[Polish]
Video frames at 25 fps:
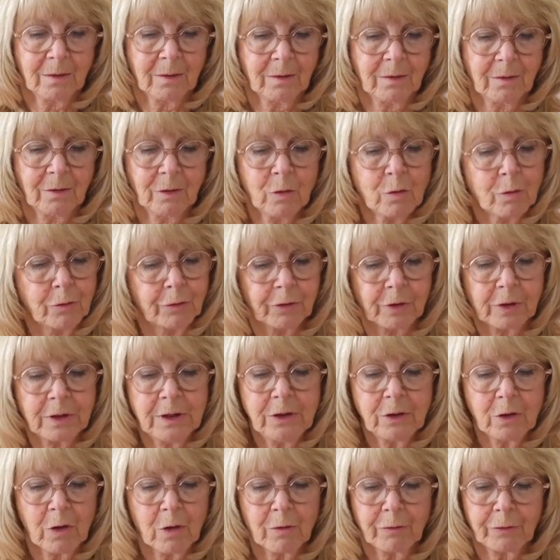Więc nie
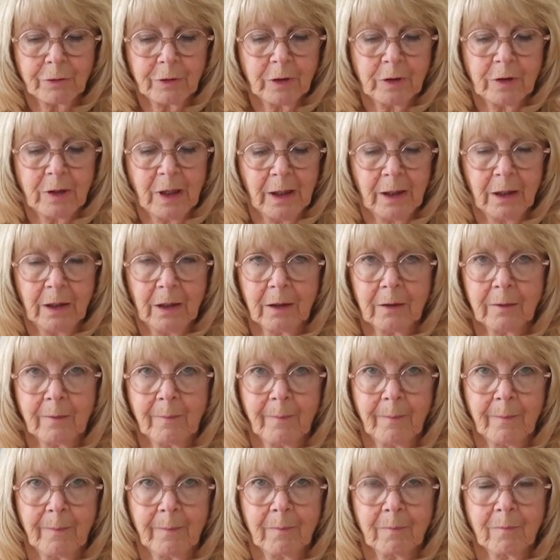spiesz się
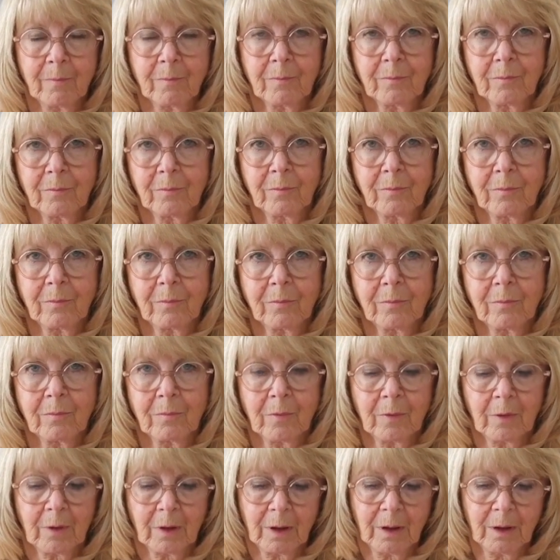
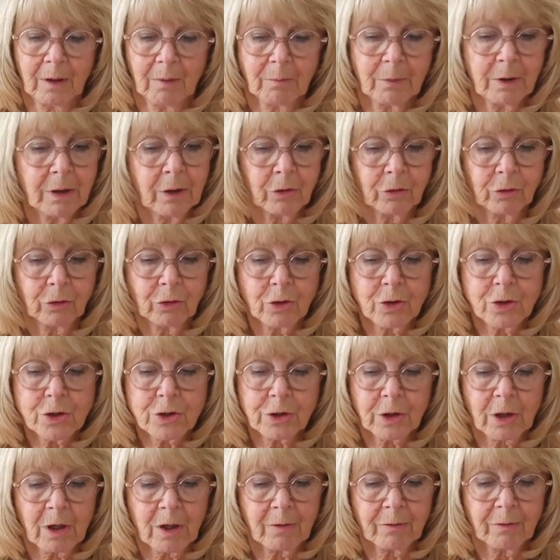i pozwól,
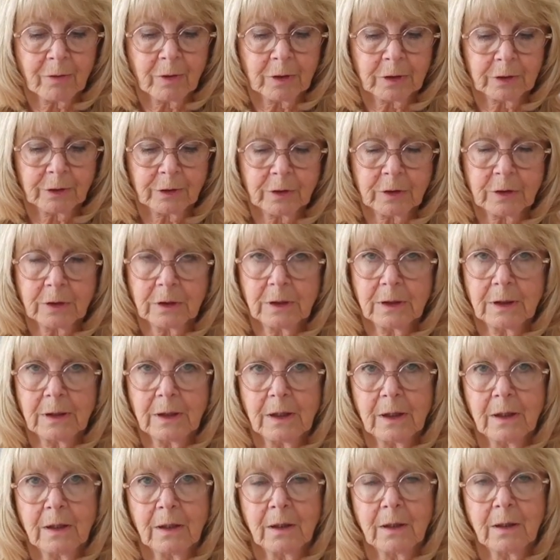żeby
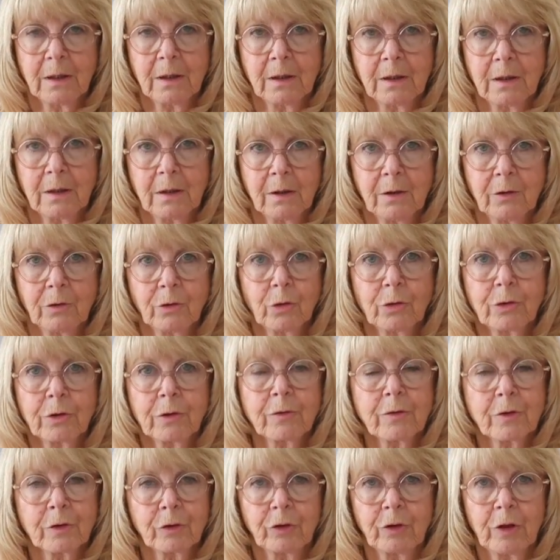wypłynęło ono z
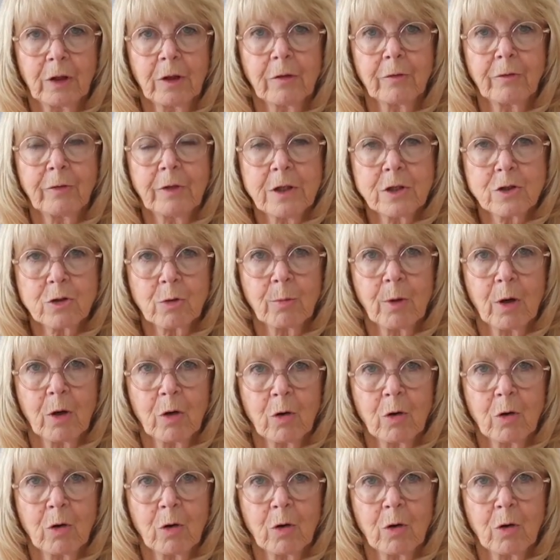Twojego serca.